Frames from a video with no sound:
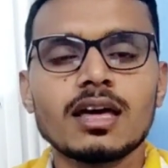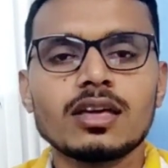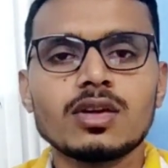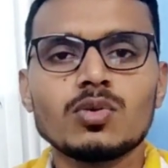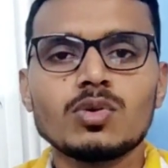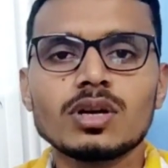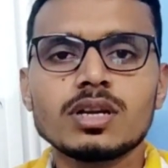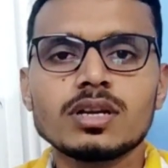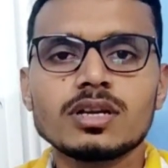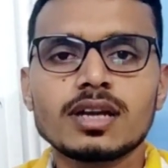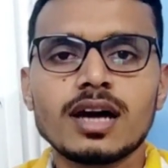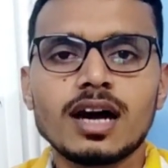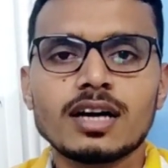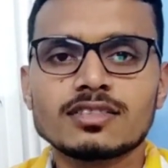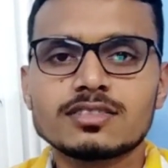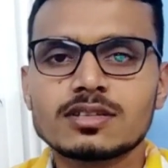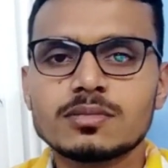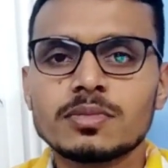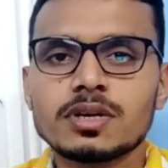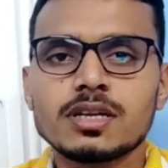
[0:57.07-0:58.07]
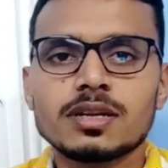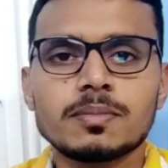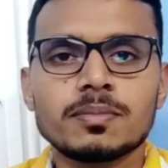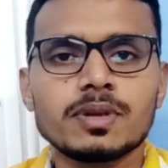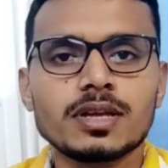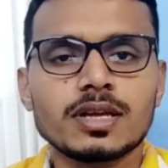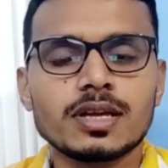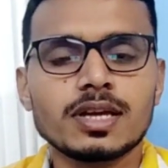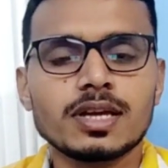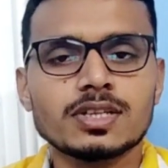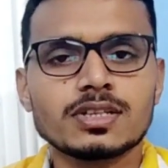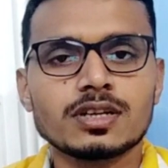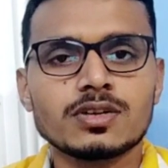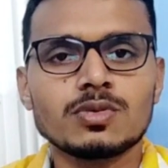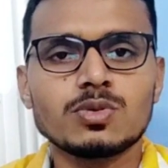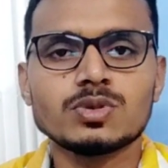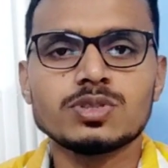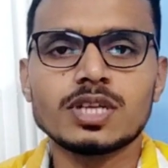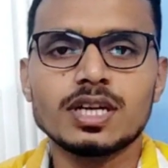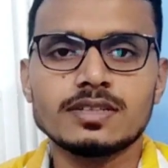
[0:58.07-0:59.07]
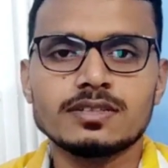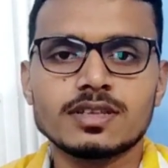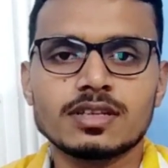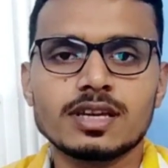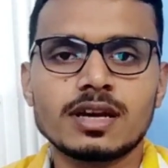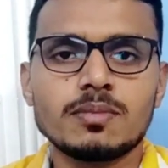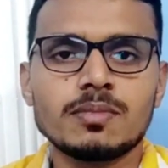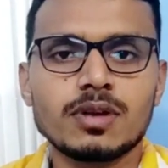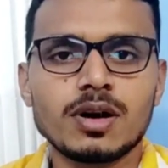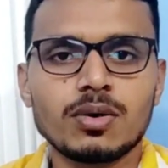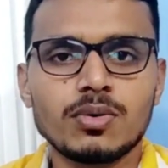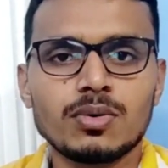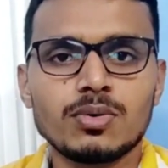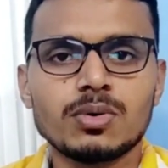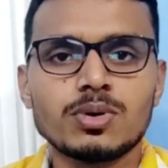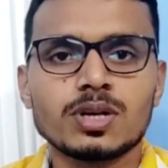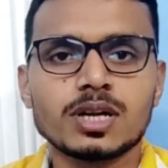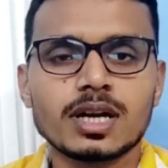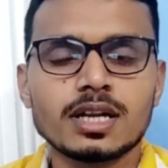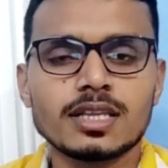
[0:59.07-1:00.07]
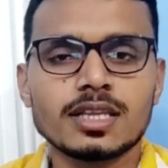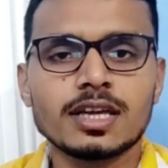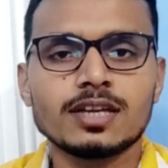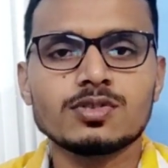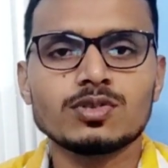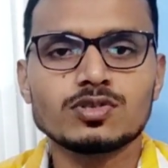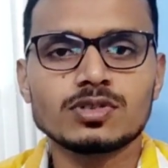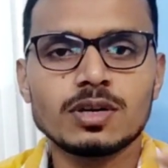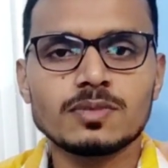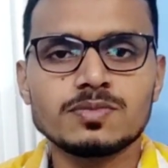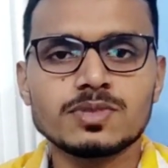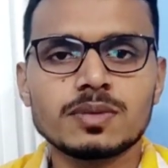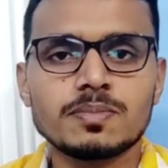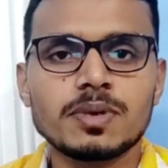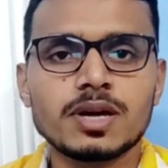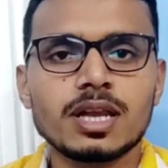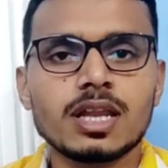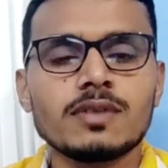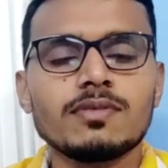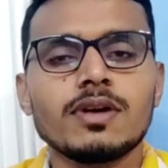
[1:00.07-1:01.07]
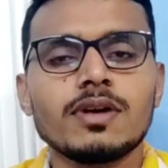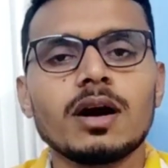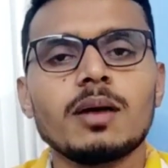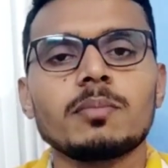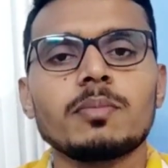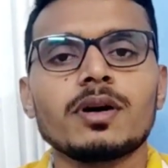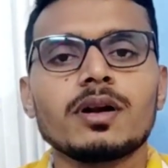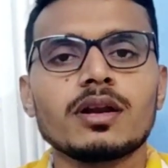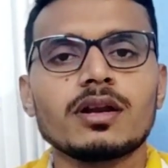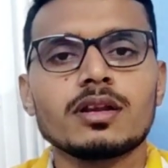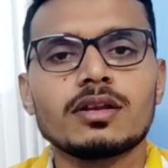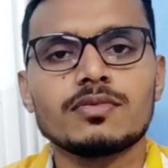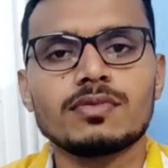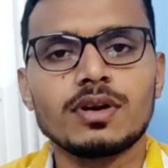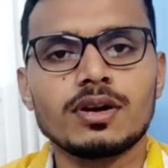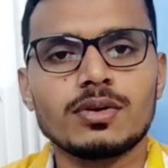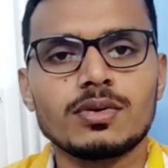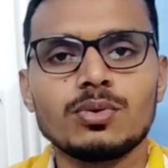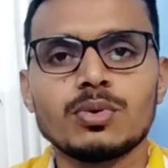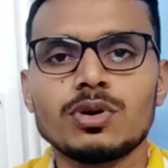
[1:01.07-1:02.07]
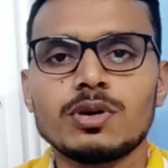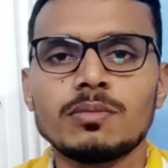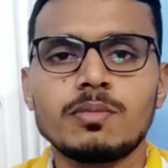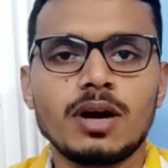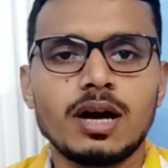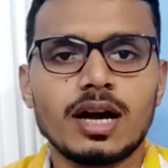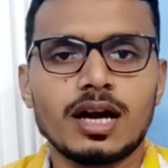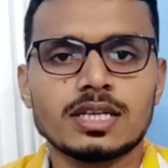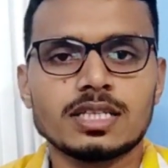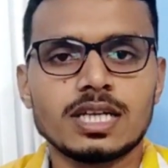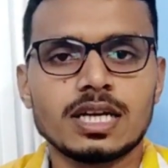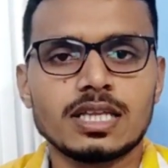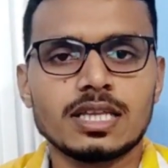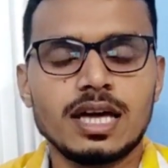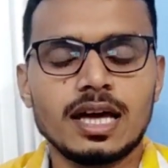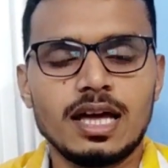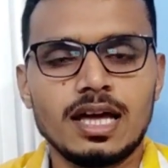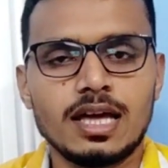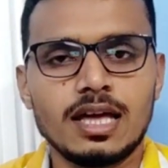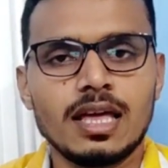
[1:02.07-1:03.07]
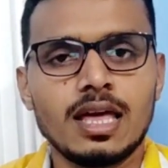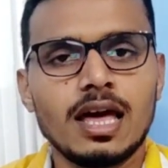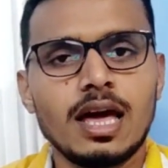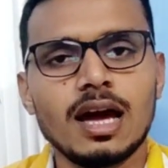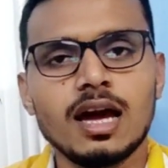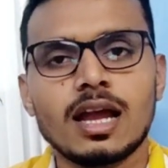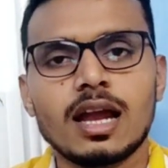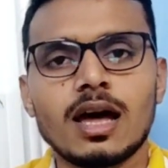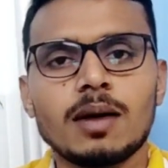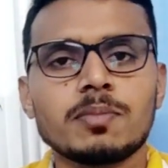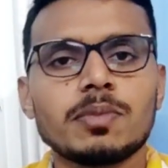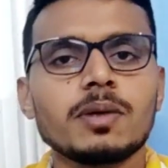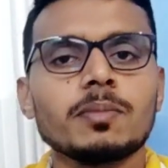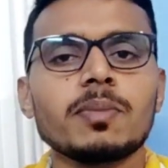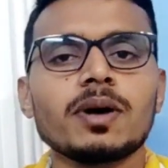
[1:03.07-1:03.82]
क्योंकि टास्क मेट एप्लीकेशन को जैसे ही आप डाउनलोड करते हैं तो सबसे पहले वहाँ पर रेफर कोड मांगा जाता है अगर आपके